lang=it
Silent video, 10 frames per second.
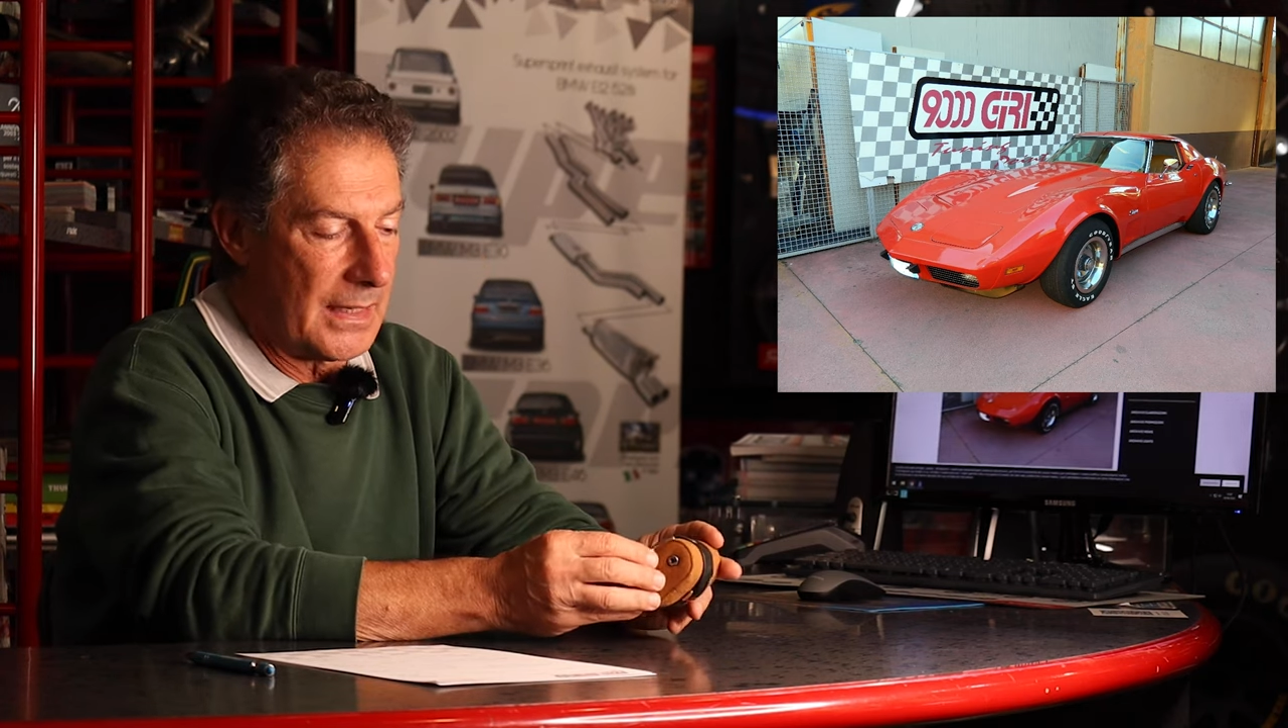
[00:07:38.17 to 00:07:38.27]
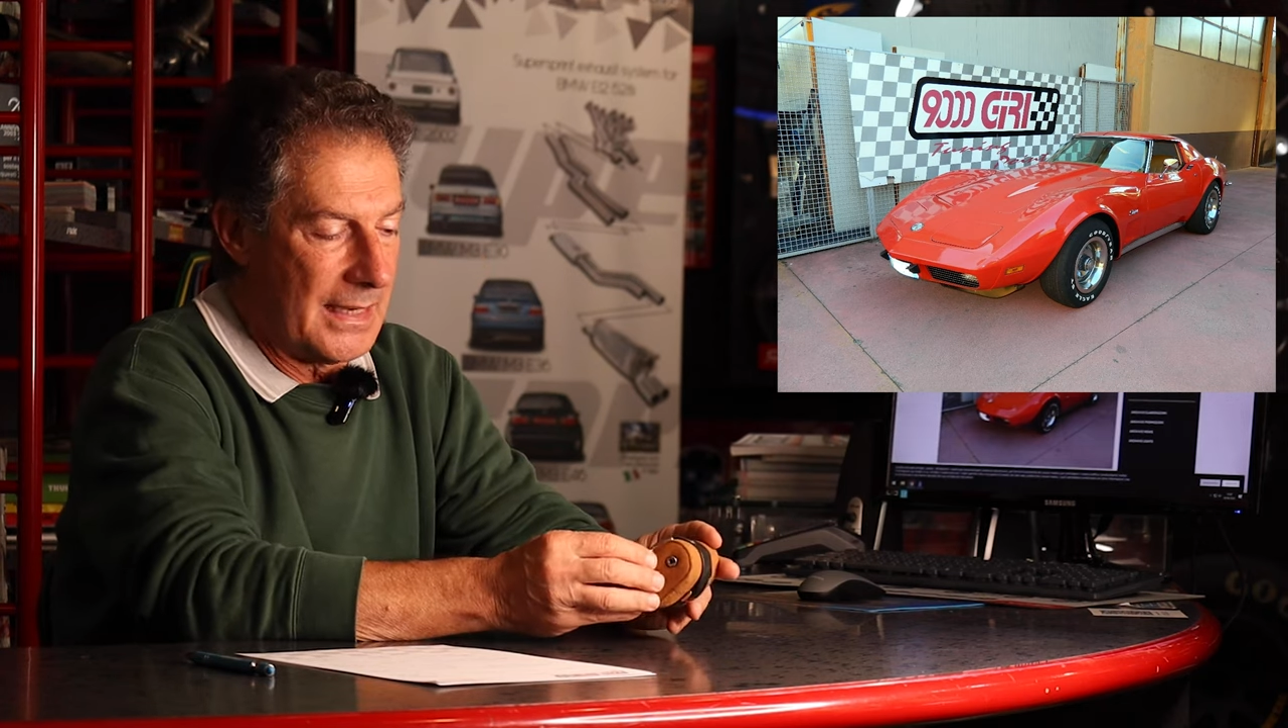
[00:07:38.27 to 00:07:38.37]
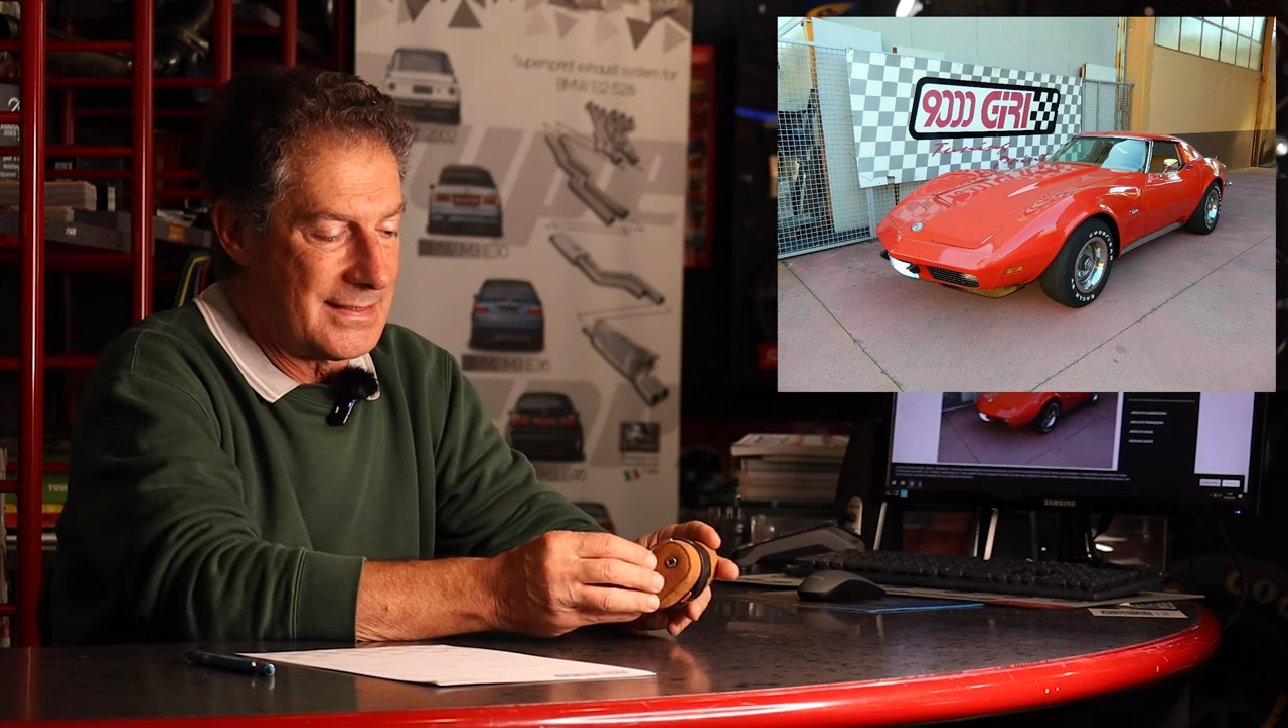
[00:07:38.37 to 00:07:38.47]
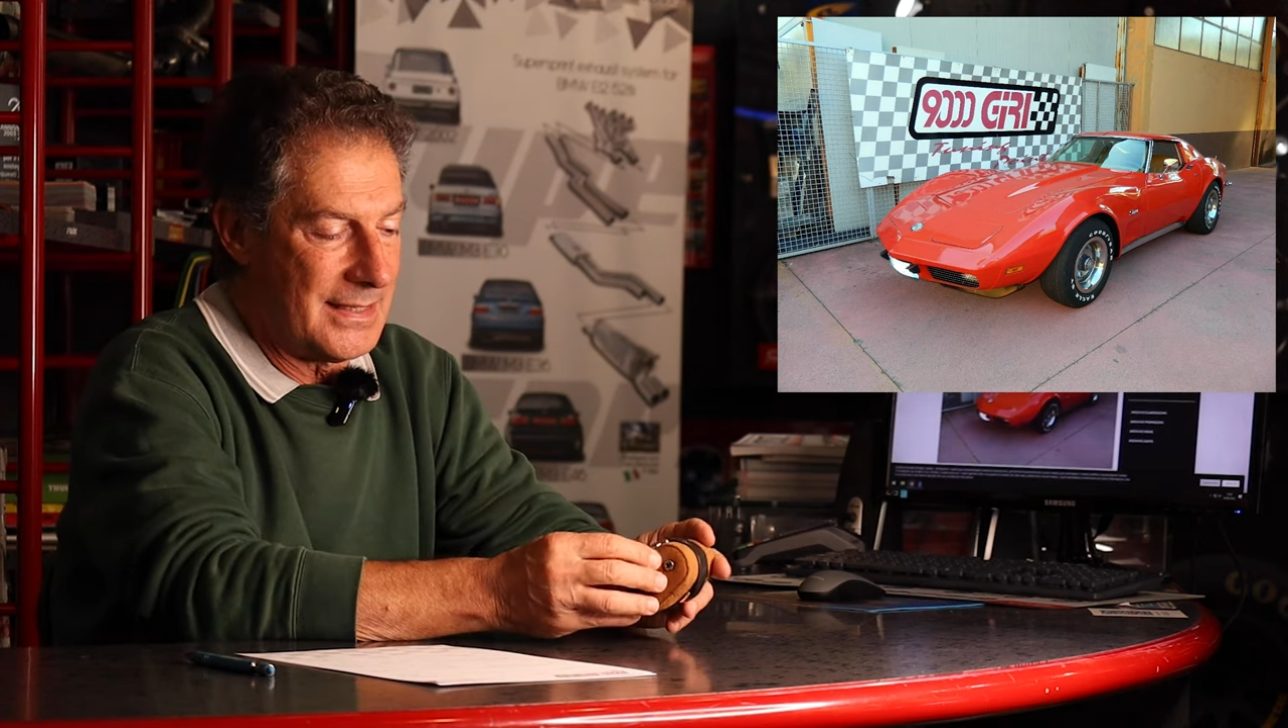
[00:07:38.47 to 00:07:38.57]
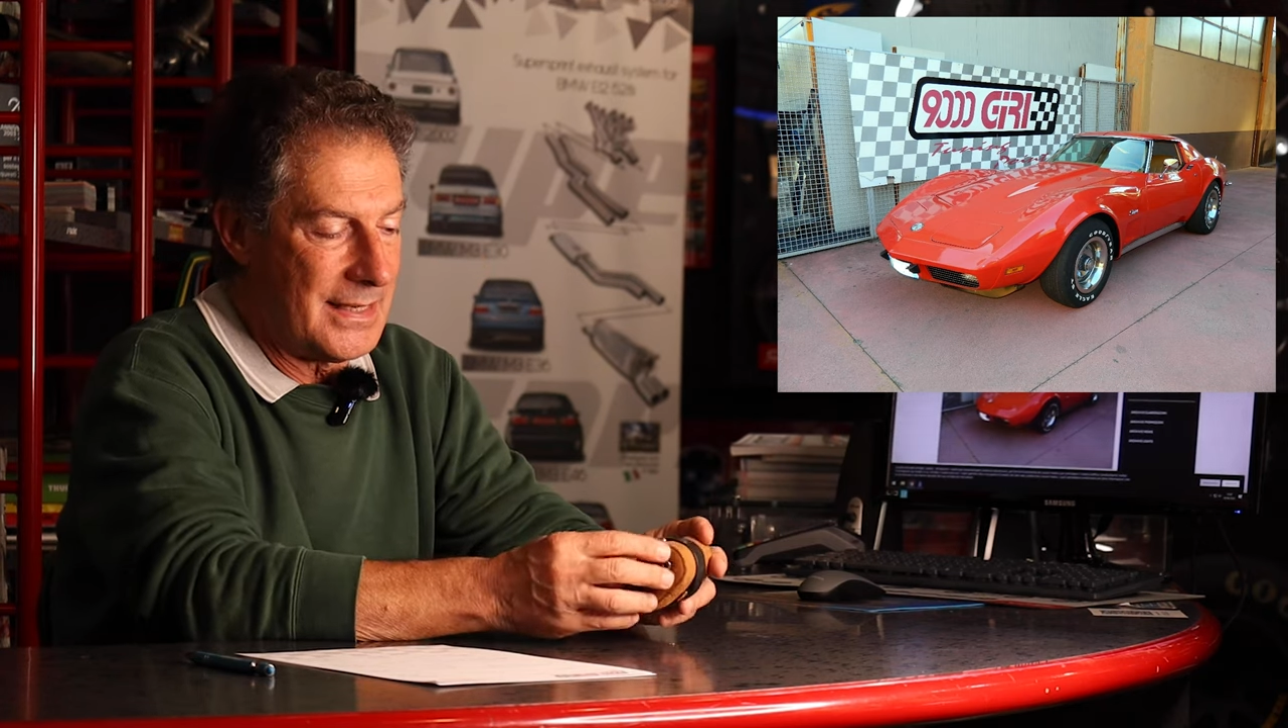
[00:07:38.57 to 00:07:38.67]

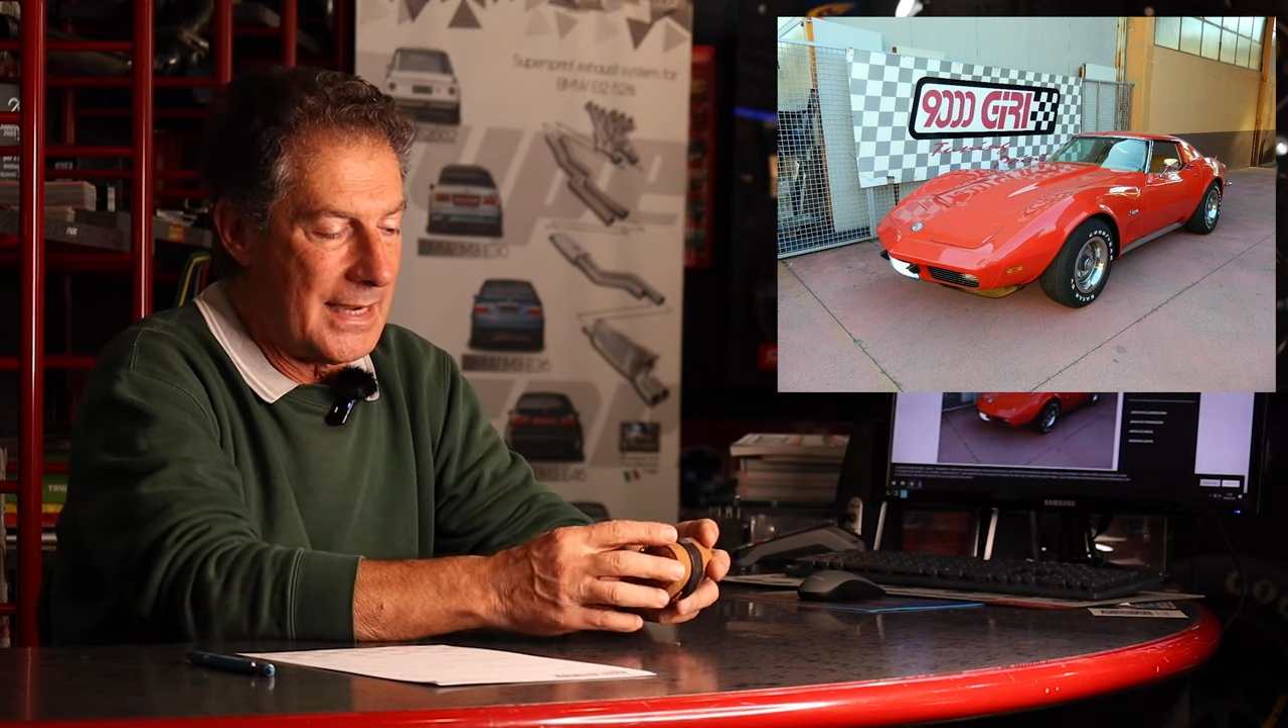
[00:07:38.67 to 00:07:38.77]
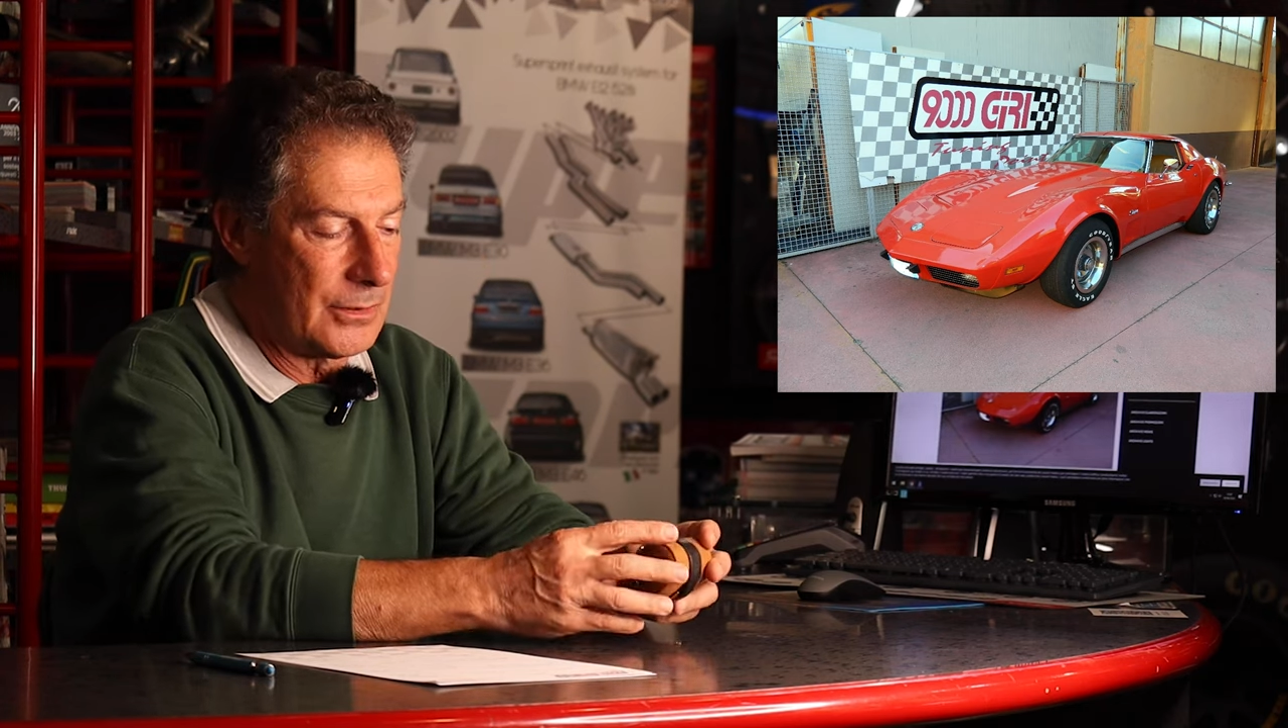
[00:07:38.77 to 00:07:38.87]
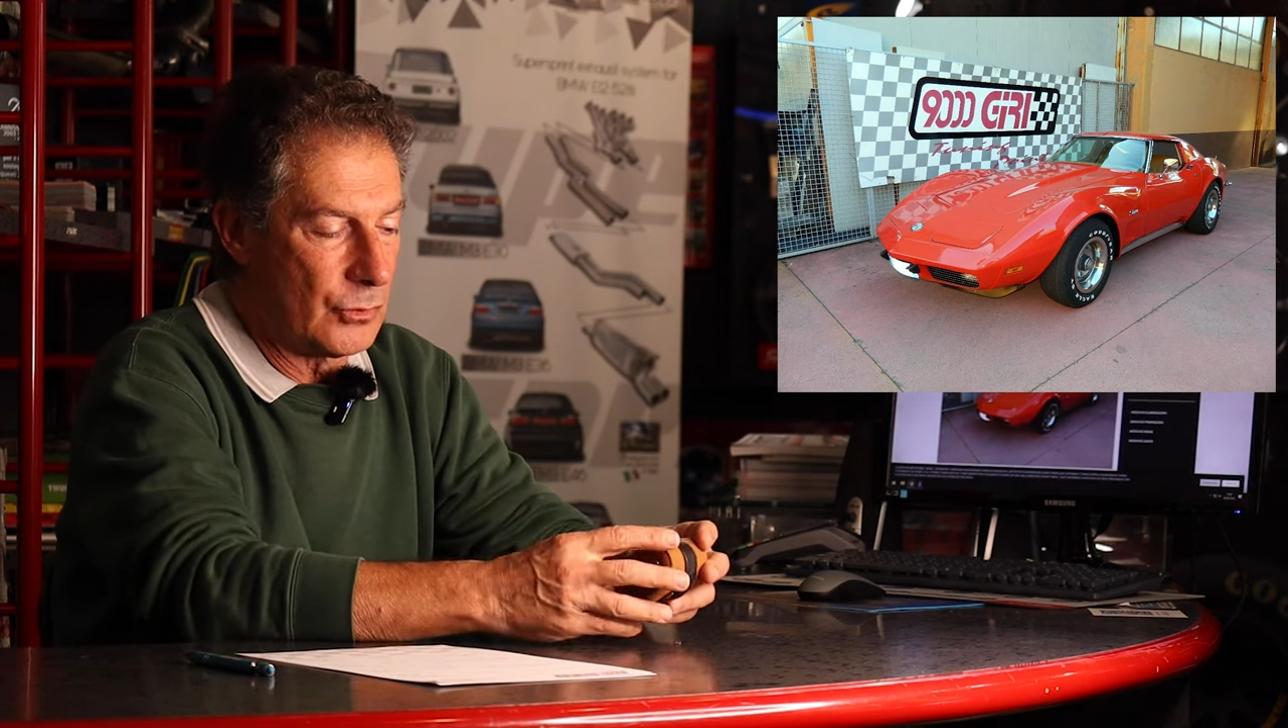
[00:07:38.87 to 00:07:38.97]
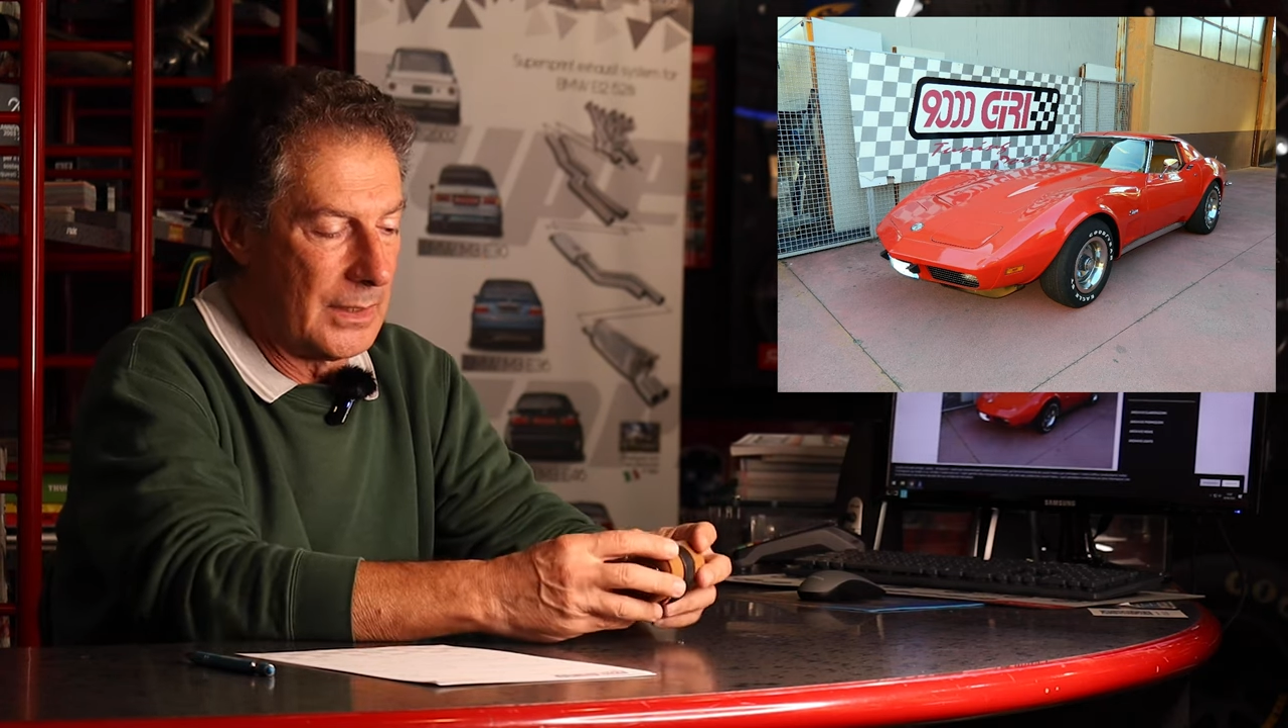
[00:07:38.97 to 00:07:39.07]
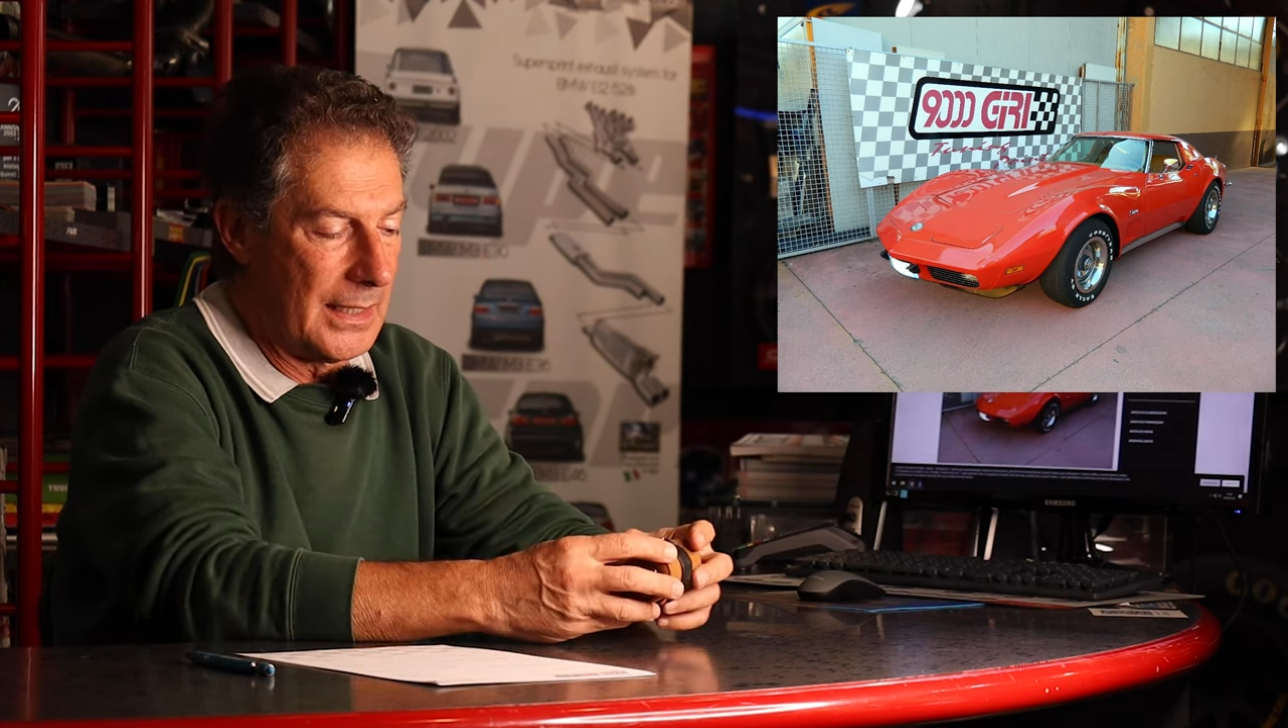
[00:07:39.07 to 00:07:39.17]
ha segnato